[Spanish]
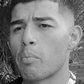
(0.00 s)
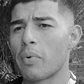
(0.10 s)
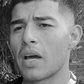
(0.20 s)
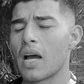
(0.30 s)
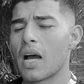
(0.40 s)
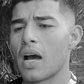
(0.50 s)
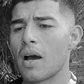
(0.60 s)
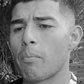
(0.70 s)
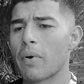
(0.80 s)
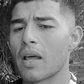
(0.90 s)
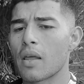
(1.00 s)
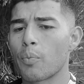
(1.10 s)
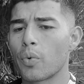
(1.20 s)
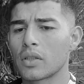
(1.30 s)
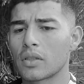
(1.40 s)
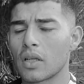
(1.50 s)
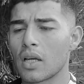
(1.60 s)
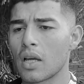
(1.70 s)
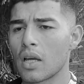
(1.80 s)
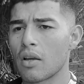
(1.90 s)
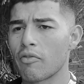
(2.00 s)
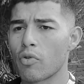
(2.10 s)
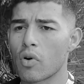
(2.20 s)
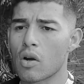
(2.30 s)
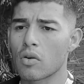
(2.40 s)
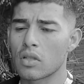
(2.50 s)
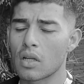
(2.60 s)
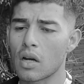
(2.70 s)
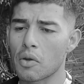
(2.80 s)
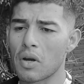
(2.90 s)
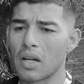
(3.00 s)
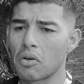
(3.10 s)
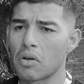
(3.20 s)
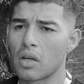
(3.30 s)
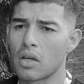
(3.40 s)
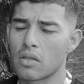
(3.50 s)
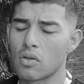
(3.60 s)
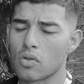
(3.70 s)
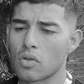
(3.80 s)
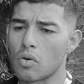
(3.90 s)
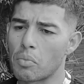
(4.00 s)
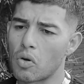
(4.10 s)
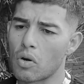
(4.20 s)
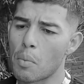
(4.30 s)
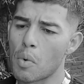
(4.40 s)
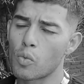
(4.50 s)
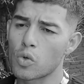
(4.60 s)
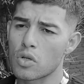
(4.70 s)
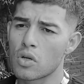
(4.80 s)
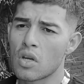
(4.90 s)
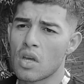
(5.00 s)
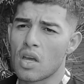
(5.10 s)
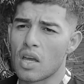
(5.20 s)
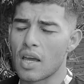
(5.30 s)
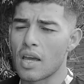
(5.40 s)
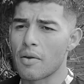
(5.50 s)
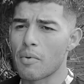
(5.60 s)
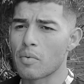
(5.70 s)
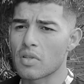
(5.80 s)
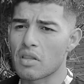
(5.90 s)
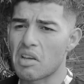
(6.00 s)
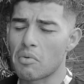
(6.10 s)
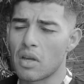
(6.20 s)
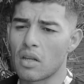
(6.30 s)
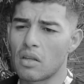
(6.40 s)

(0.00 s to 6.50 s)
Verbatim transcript: para, para después eh, enfocarnos en el rival, creo que, que si nosotros mejoramos mucho eh, vamos a andar bien